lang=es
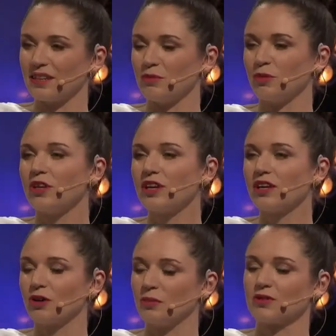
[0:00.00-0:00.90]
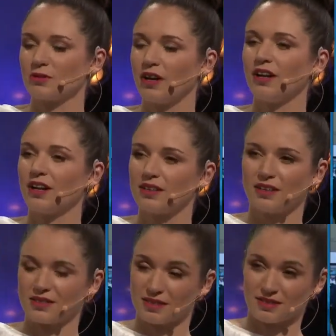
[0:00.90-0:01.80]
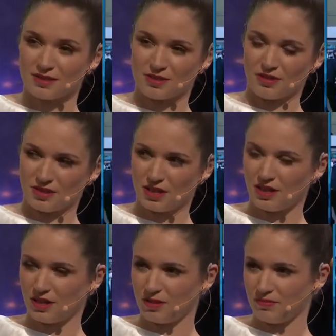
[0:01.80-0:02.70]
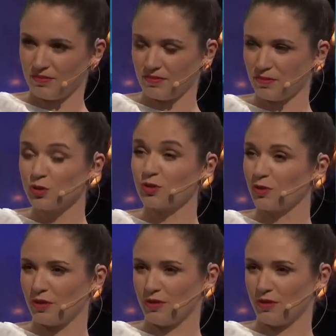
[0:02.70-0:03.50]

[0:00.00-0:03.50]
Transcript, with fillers: muy inconmensurable la, sensación. Em, mucho eh, orgullo.